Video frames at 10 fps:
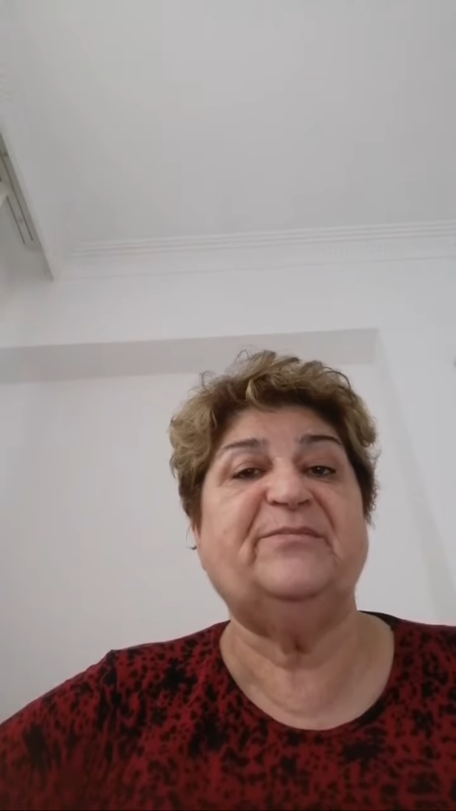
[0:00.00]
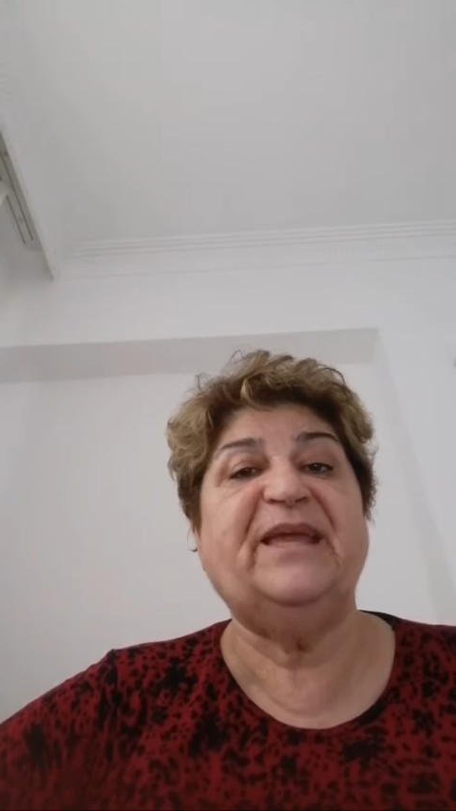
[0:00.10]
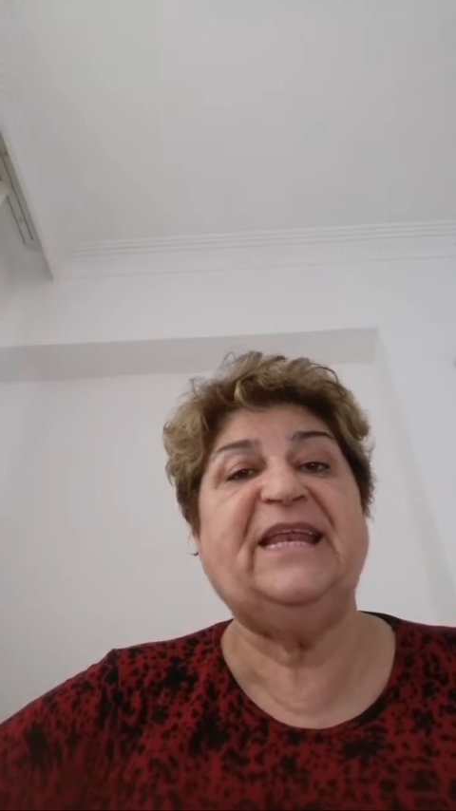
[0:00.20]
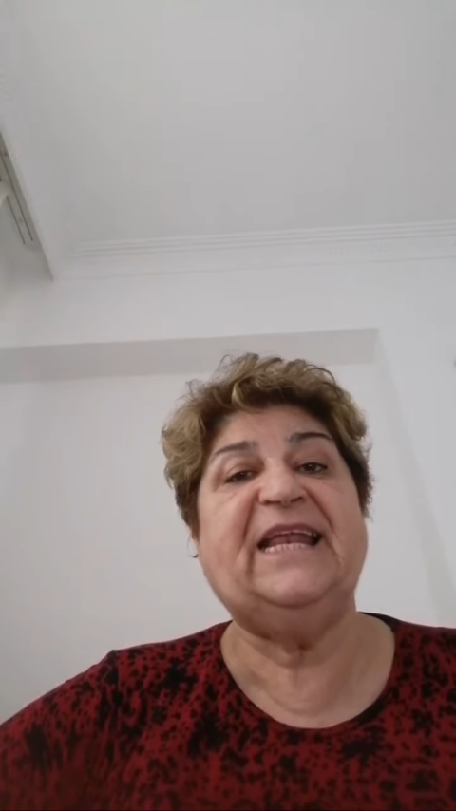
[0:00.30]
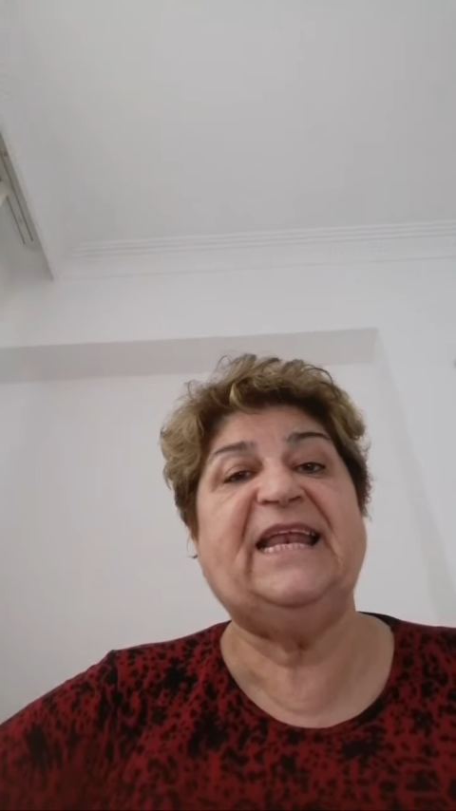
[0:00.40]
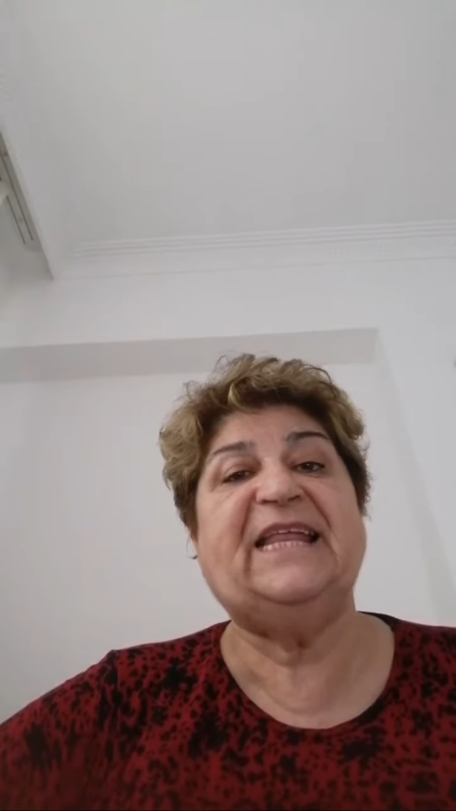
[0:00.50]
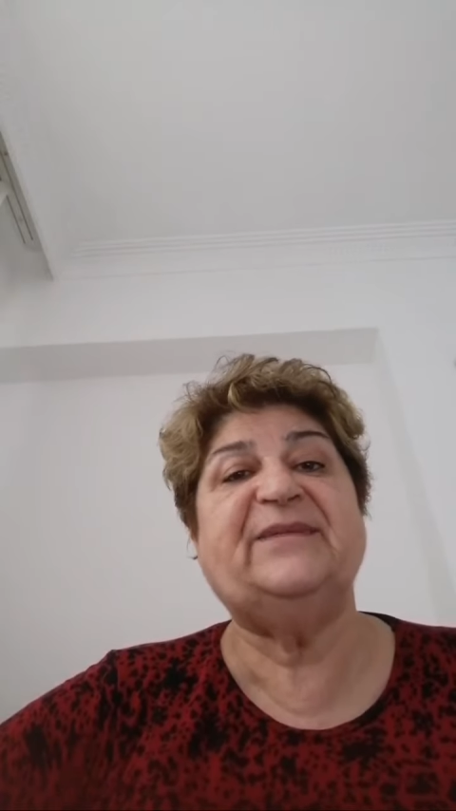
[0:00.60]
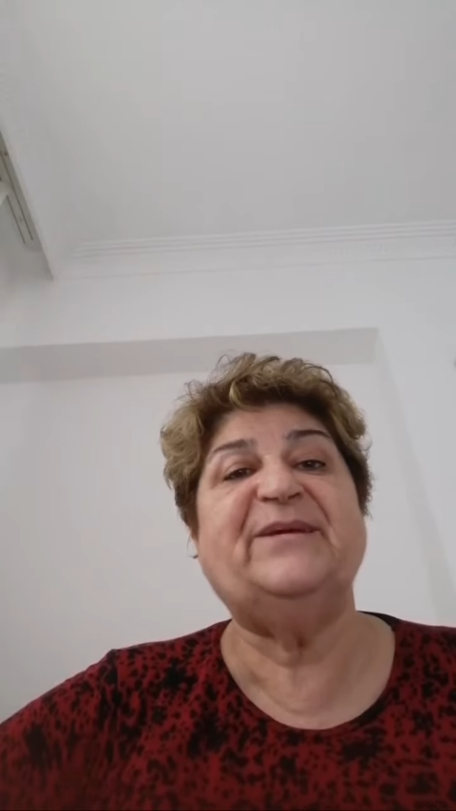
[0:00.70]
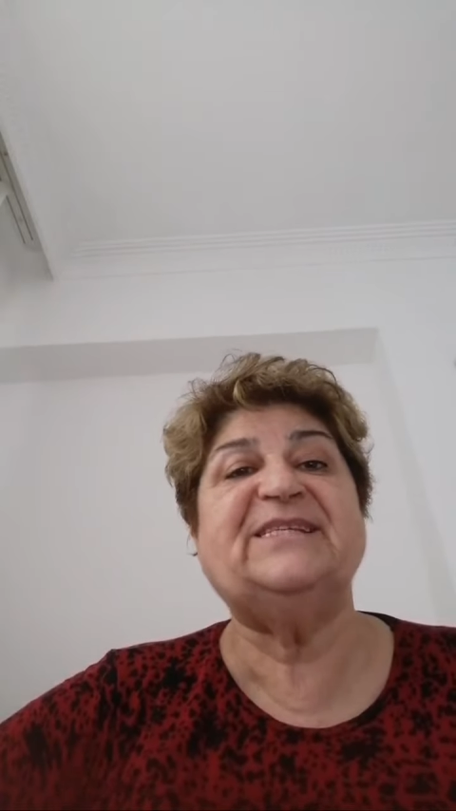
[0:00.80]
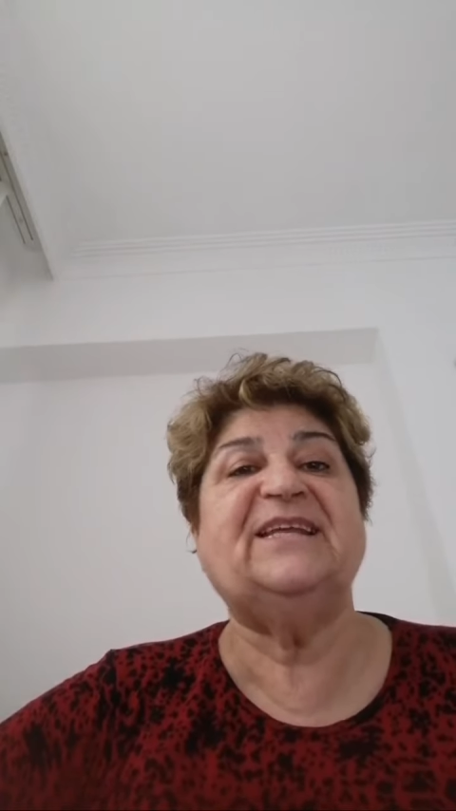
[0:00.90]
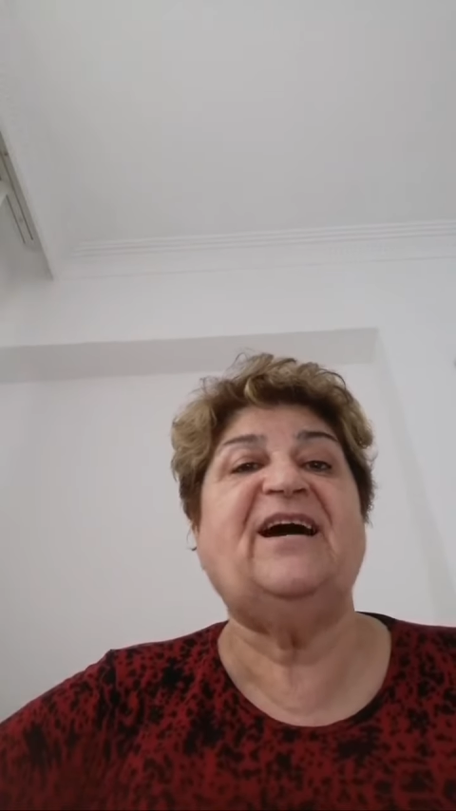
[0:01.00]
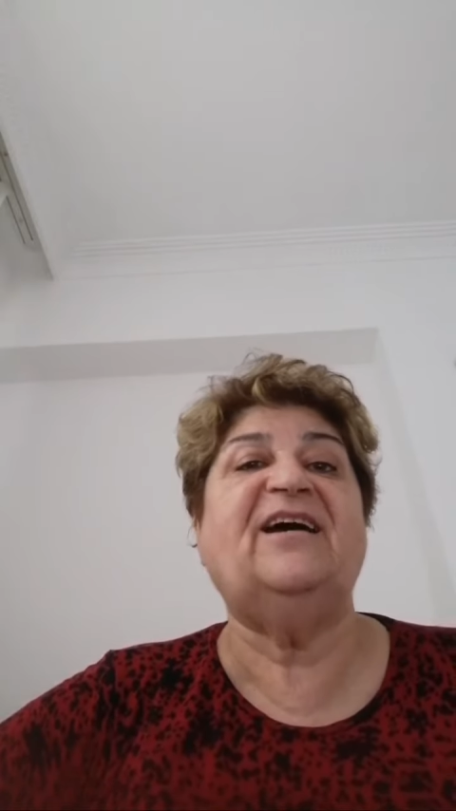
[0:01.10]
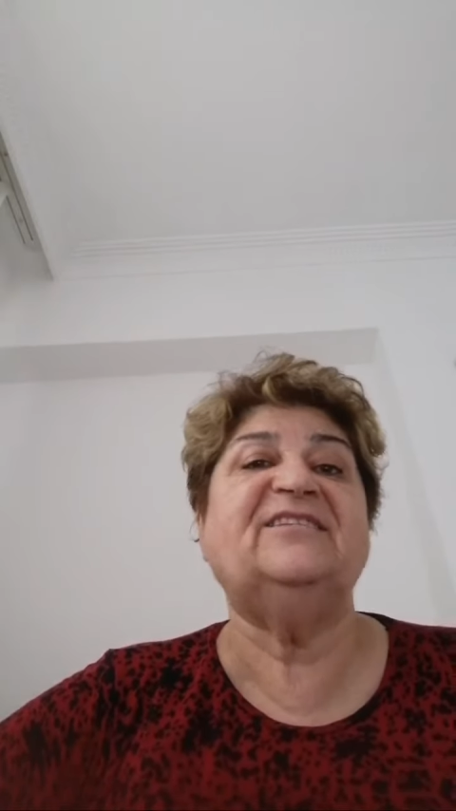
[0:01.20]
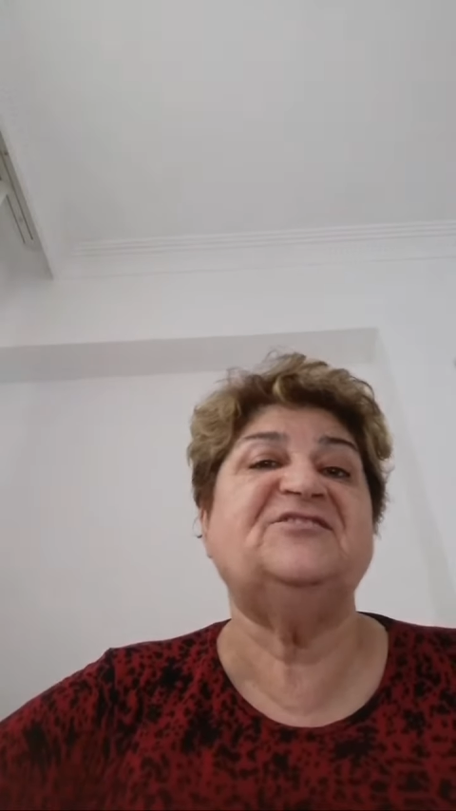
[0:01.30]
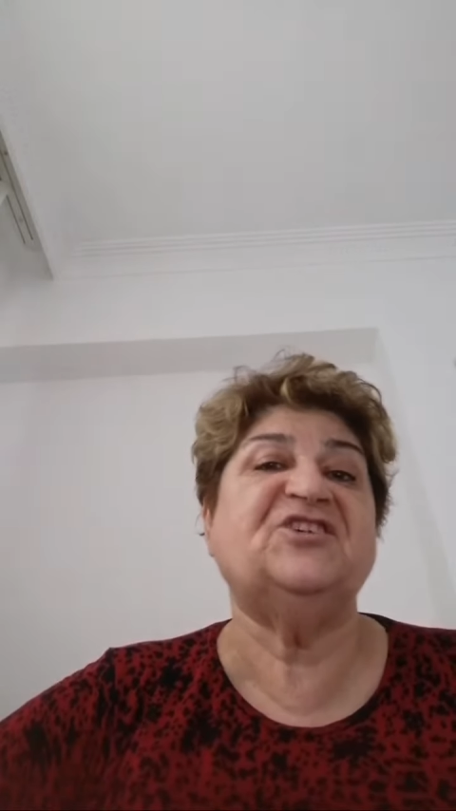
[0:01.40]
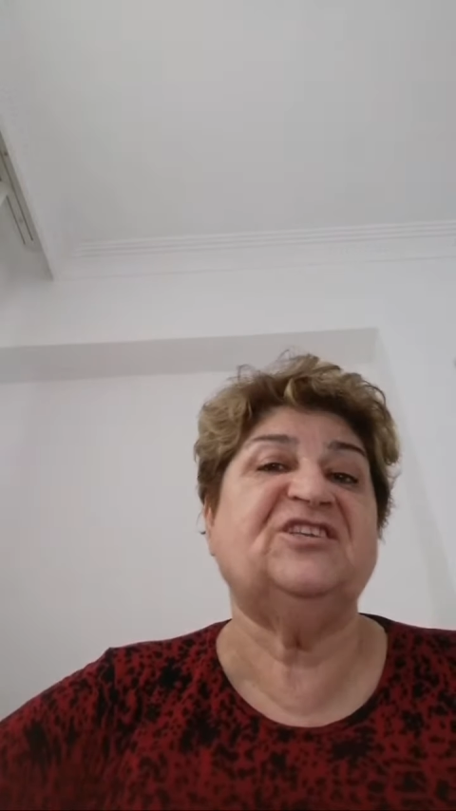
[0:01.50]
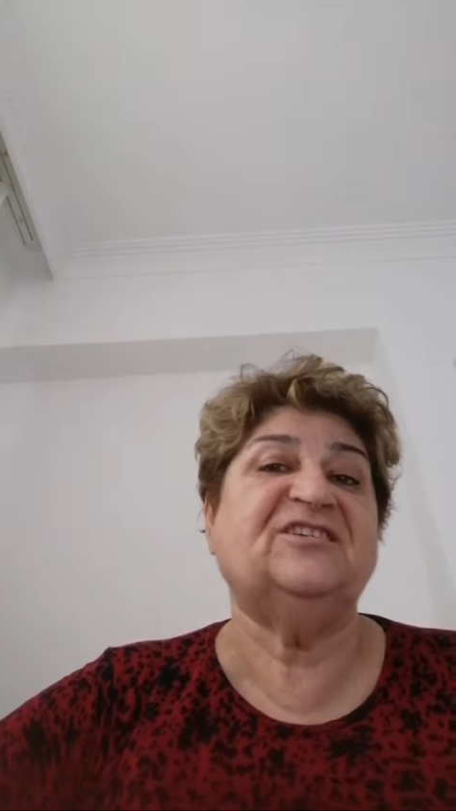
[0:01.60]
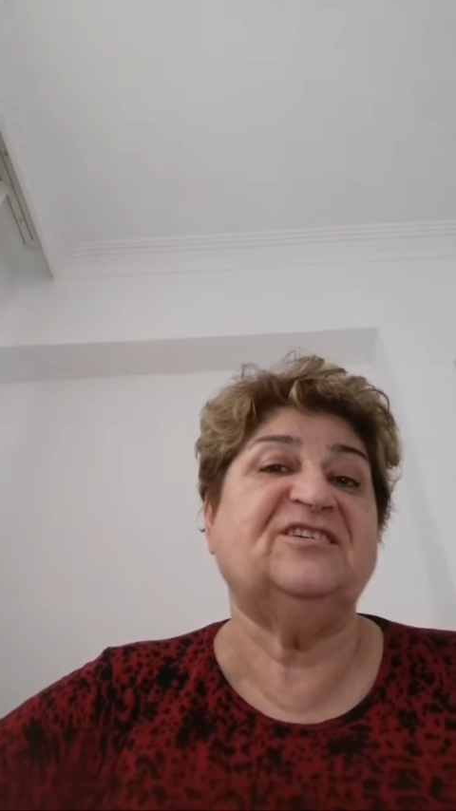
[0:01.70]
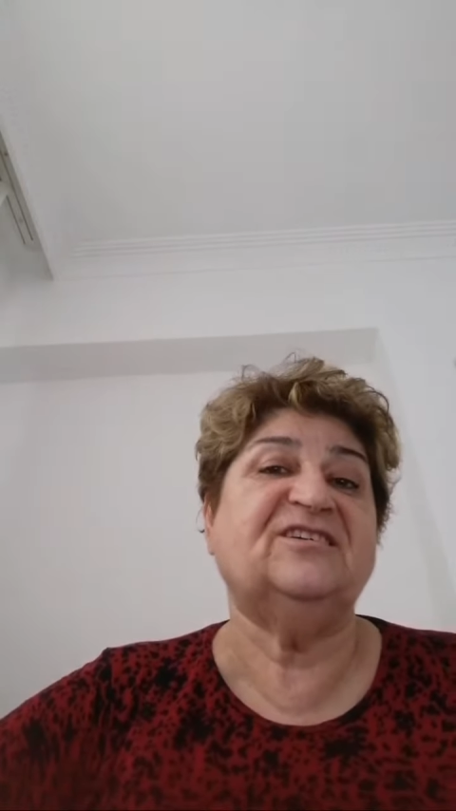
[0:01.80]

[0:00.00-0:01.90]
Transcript: Beni ilgilendirmez değil. Hadi canım.